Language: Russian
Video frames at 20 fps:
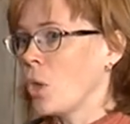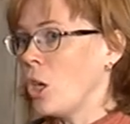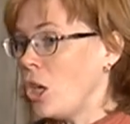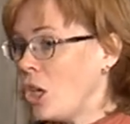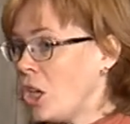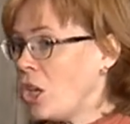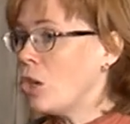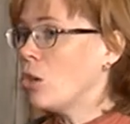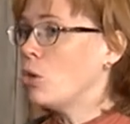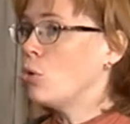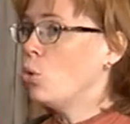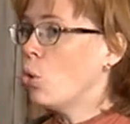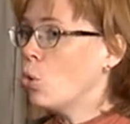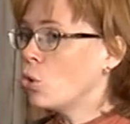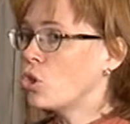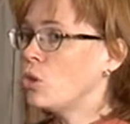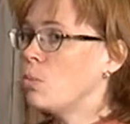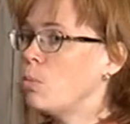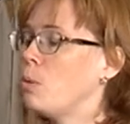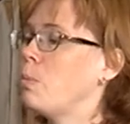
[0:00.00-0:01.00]
И
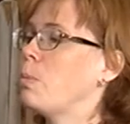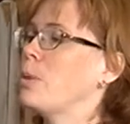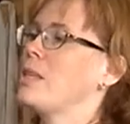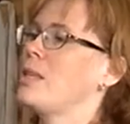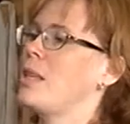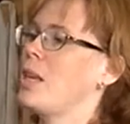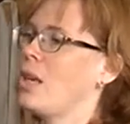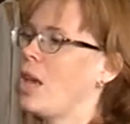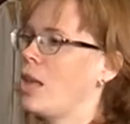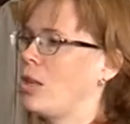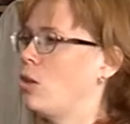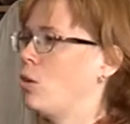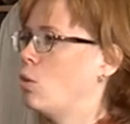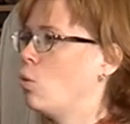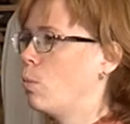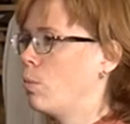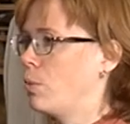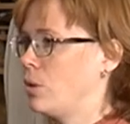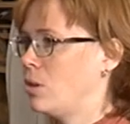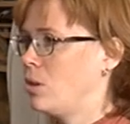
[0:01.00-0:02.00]
должен быть постоянный
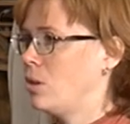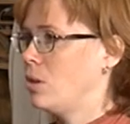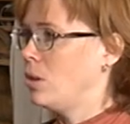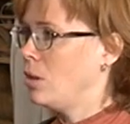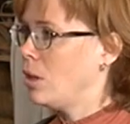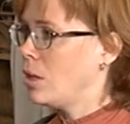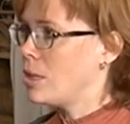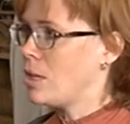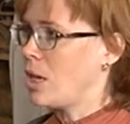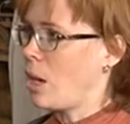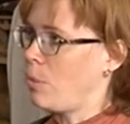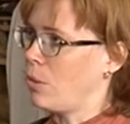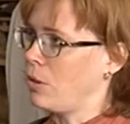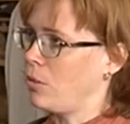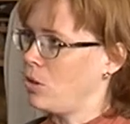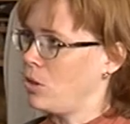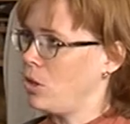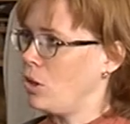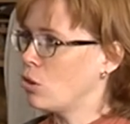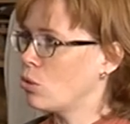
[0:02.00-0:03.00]
опыт. Нельзя
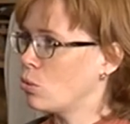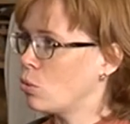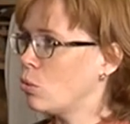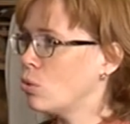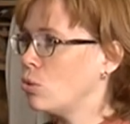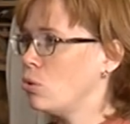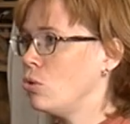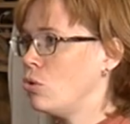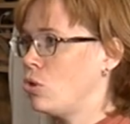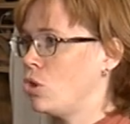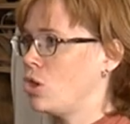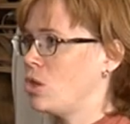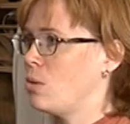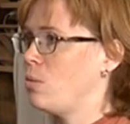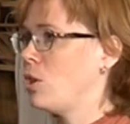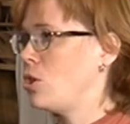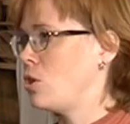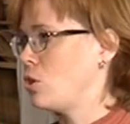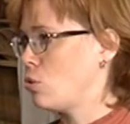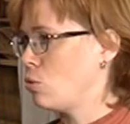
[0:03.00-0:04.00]
провести экскурсию через
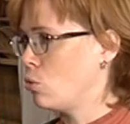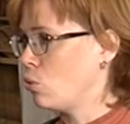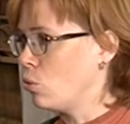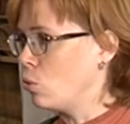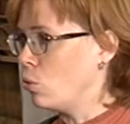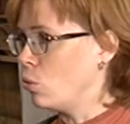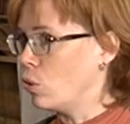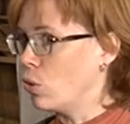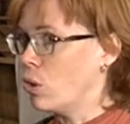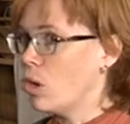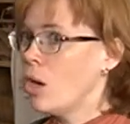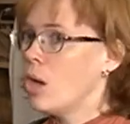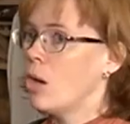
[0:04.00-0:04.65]
месяц-другую.